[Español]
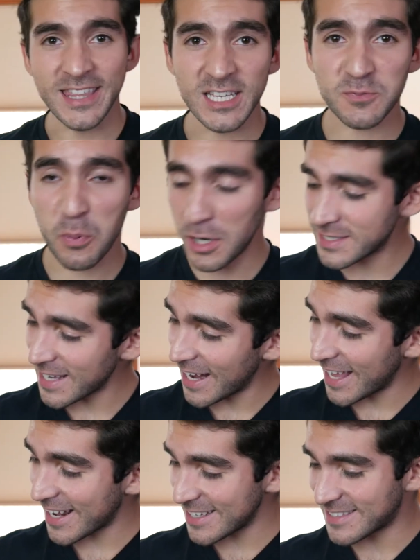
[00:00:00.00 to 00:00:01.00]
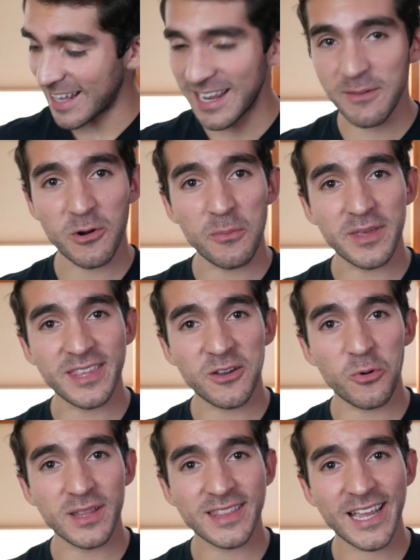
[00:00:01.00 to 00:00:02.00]
después al leer este libro me di
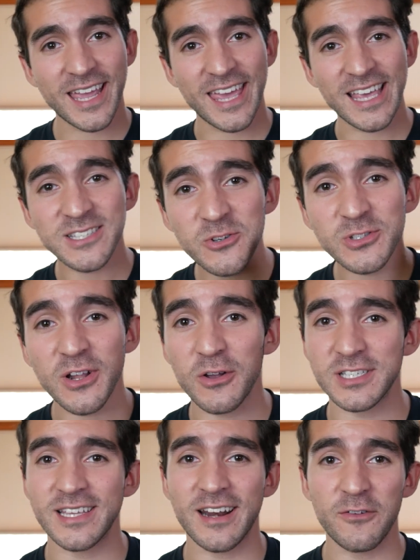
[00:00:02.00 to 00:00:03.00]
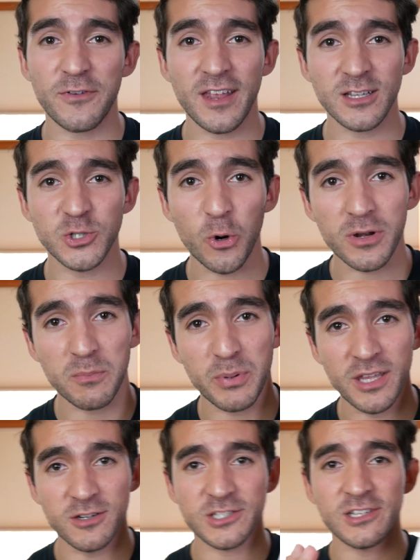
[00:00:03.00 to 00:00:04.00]
cuenta que eso es a lo que se refiere Jordan
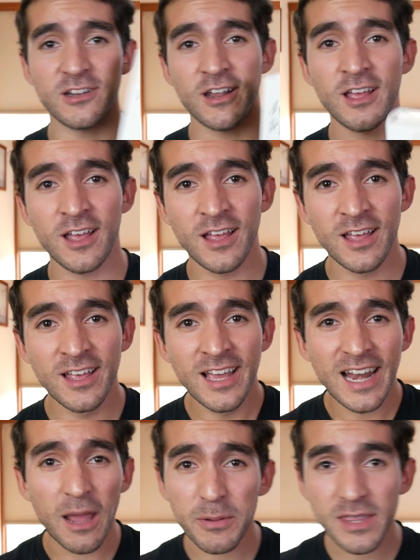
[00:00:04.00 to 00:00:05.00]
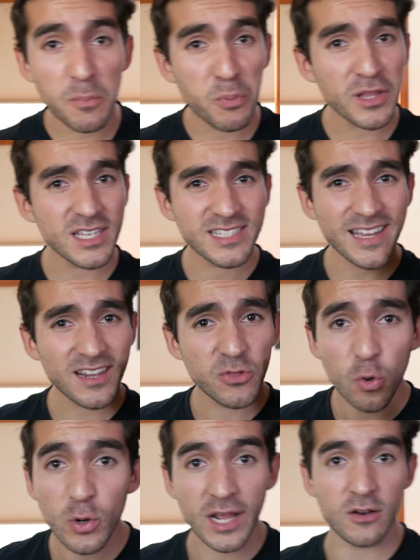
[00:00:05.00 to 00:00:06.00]
Peterson. La vida puede ser
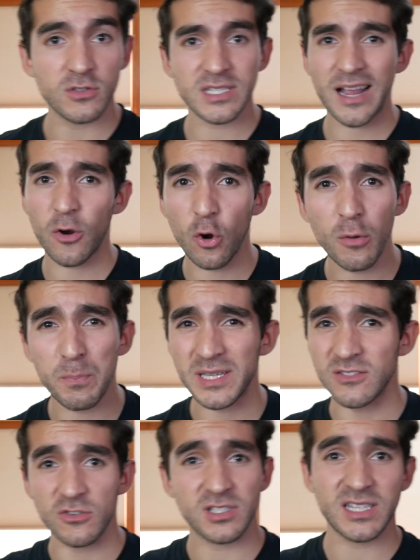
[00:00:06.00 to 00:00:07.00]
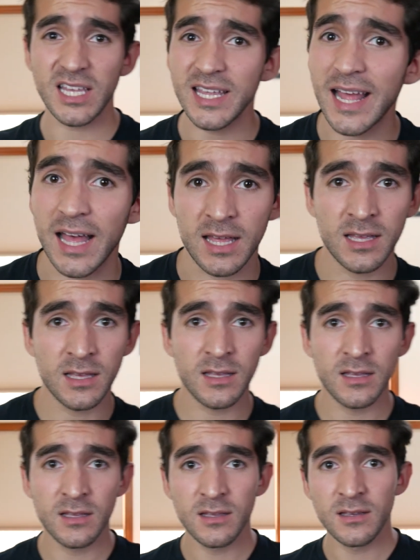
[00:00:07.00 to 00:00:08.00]
dura, nos da golpes, nos tira,
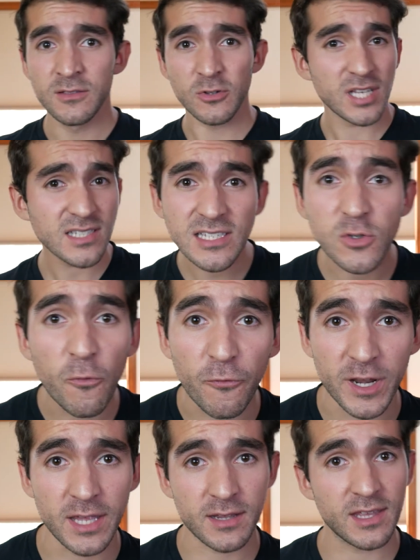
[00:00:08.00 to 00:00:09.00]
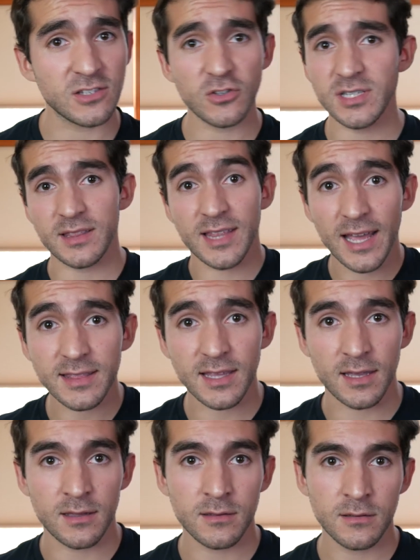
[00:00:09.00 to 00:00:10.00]
nos hace sufrir, de eso se
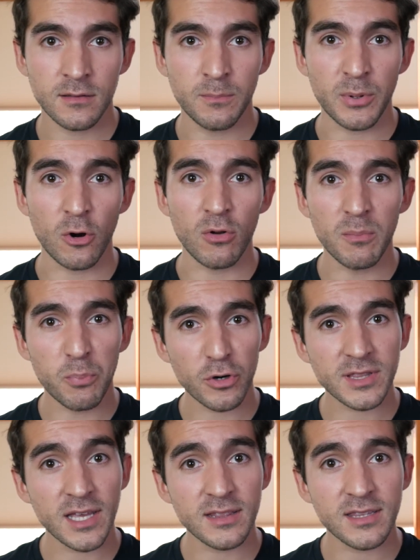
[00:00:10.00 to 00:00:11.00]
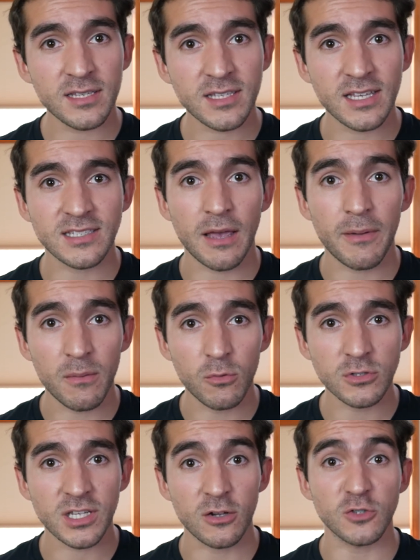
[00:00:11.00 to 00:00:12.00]
trata. Pero lo importante es que
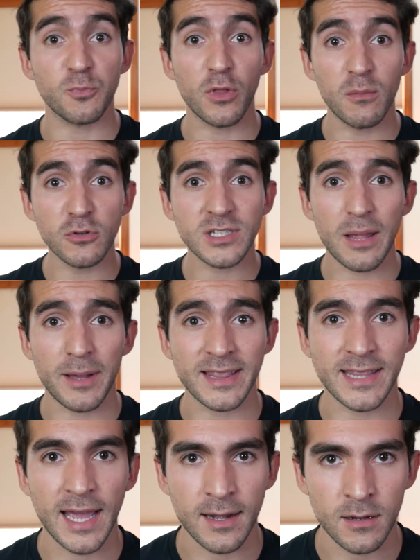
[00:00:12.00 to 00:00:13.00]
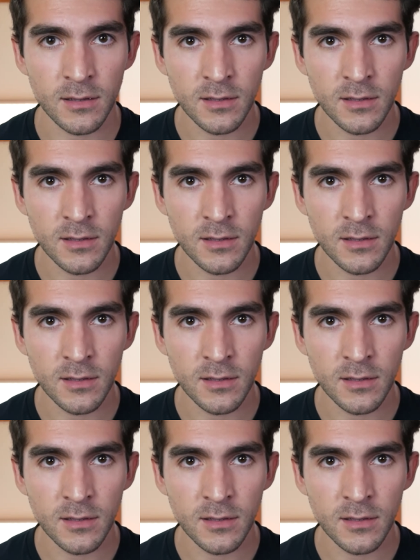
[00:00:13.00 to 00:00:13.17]
sabemos que nos podemos levantar,